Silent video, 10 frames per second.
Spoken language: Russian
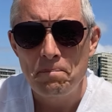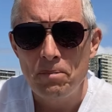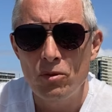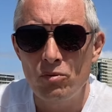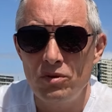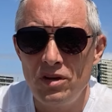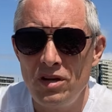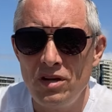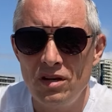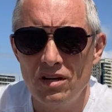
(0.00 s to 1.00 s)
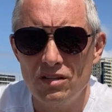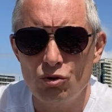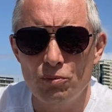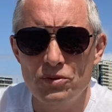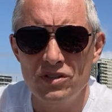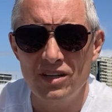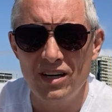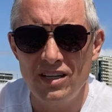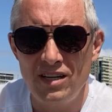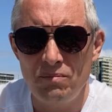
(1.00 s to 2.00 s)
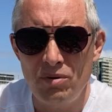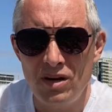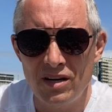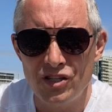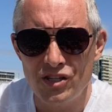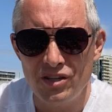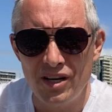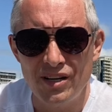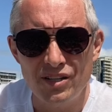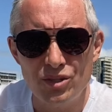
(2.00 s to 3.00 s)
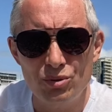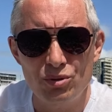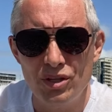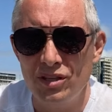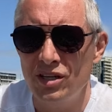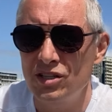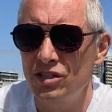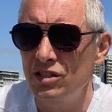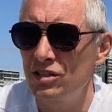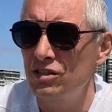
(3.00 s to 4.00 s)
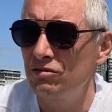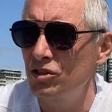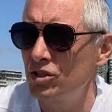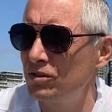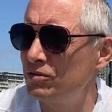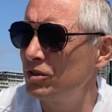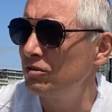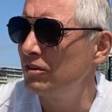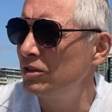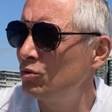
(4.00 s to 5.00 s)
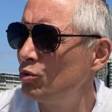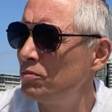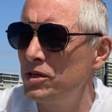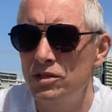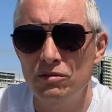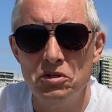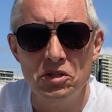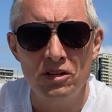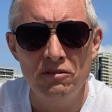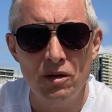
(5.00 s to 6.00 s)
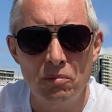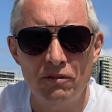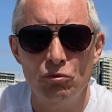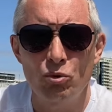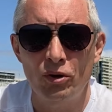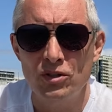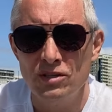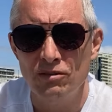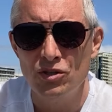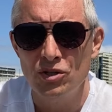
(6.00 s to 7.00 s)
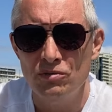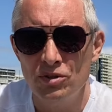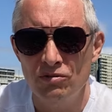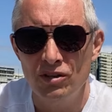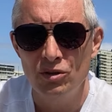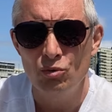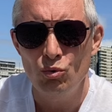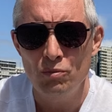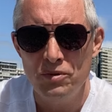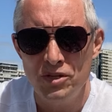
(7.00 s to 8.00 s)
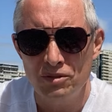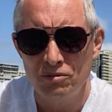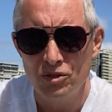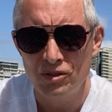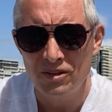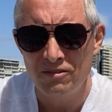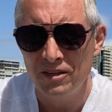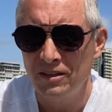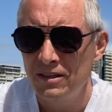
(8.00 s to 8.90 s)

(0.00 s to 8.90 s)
Ну и, собственно, какие были ожидания, что однажды совершивший двойное убийство человек, повторно совершивший двойное убийство человек,